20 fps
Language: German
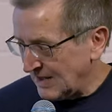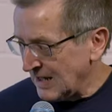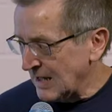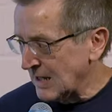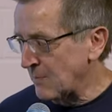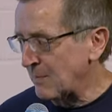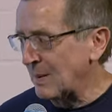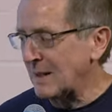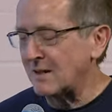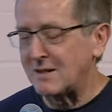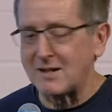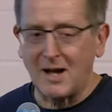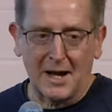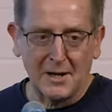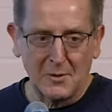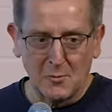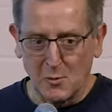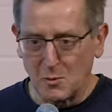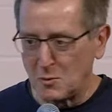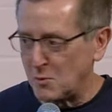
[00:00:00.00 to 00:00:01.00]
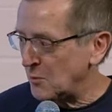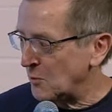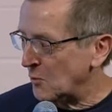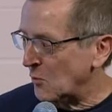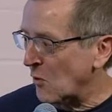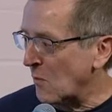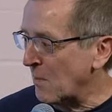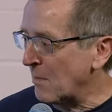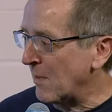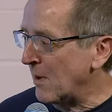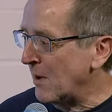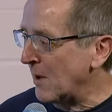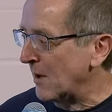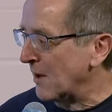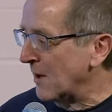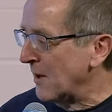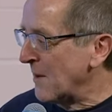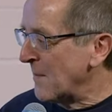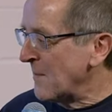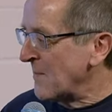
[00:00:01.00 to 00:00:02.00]
Ich bin kein Ökonom, äh,
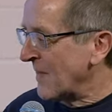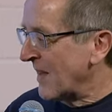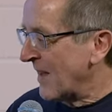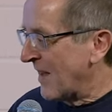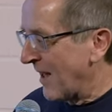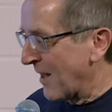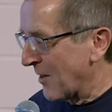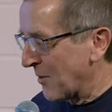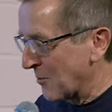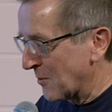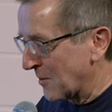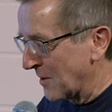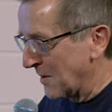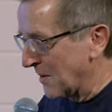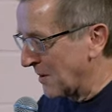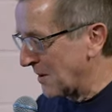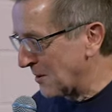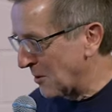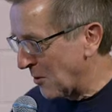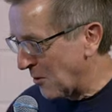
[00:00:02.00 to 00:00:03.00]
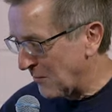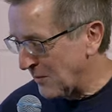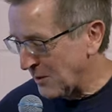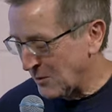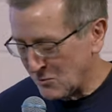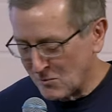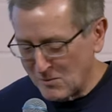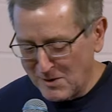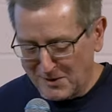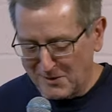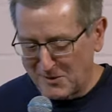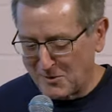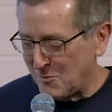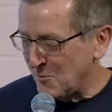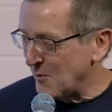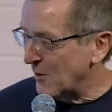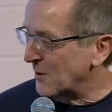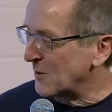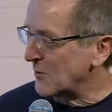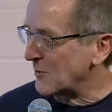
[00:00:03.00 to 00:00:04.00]
also genau wie du,
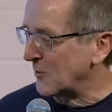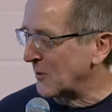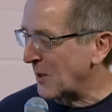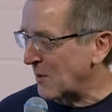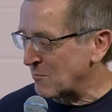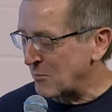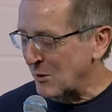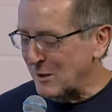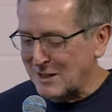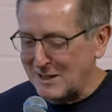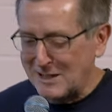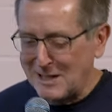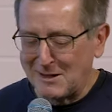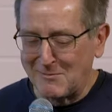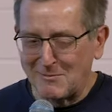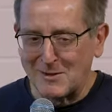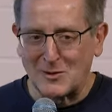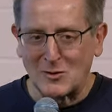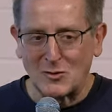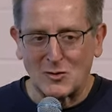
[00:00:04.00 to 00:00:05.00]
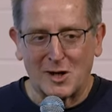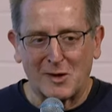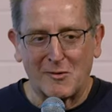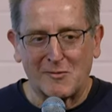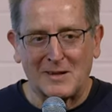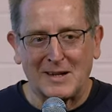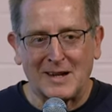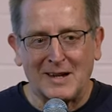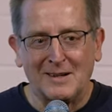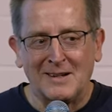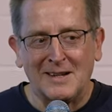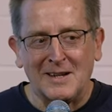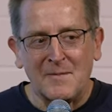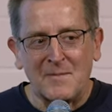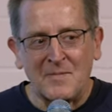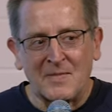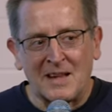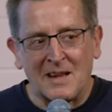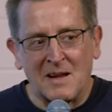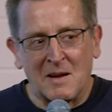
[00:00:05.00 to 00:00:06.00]
Hans-Jürgen, sondern Politikwissenschaftler,
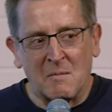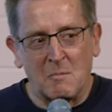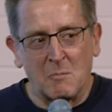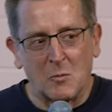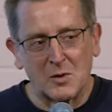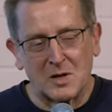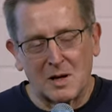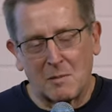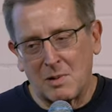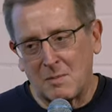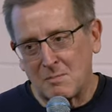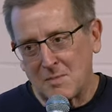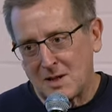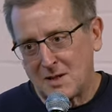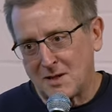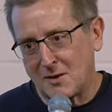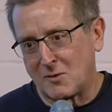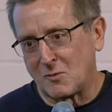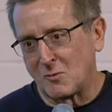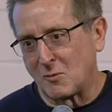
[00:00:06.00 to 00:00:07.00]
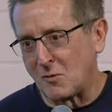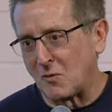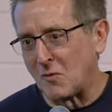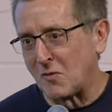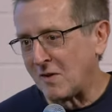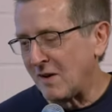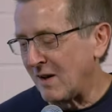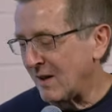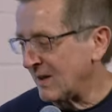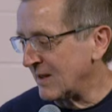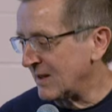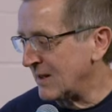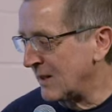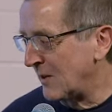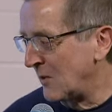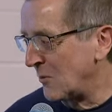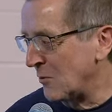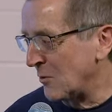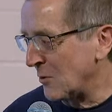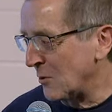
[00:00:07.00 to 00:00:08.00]
muss aber mich jetzt sozusagen hier
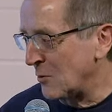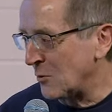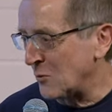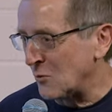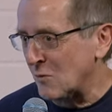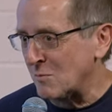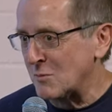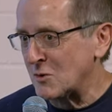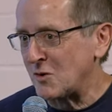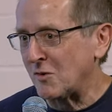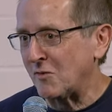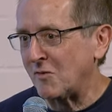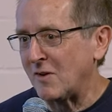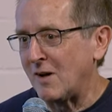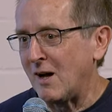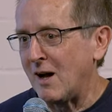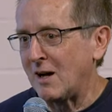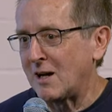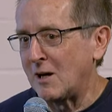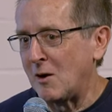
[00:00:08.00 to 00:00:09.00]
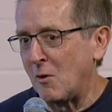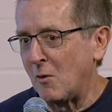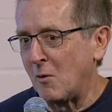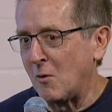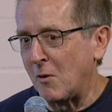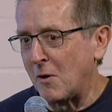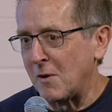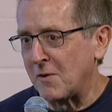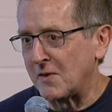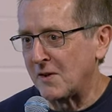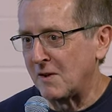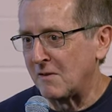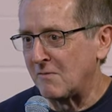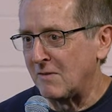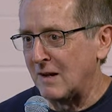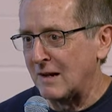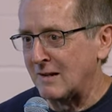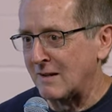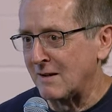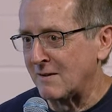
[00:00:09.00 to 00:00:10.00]
zu ökonomischen Fragen auch äußern,
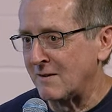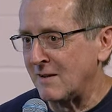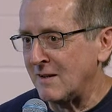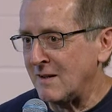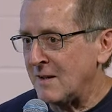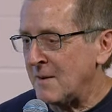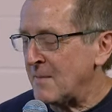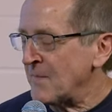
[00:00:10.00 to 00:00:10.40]
weil das